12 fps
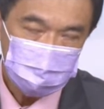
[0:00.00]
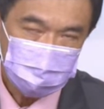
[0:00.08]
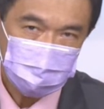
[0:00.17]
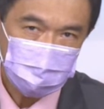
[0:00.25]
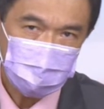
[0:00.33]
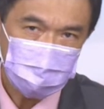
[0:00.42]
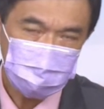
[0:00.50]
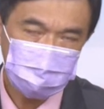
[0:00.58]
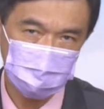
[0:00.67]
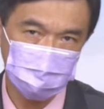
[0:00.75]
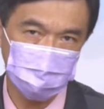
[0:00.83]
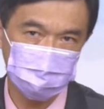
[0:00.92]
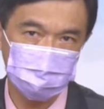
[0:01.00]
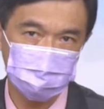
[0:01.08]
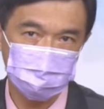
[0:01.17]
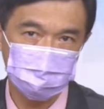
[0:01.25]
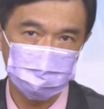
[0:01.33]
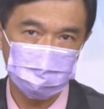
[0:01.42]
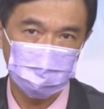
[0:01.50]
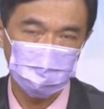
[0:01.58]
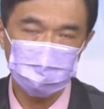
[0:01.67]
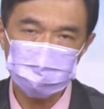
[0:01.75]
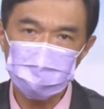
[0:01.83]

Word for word: 居住的问题，我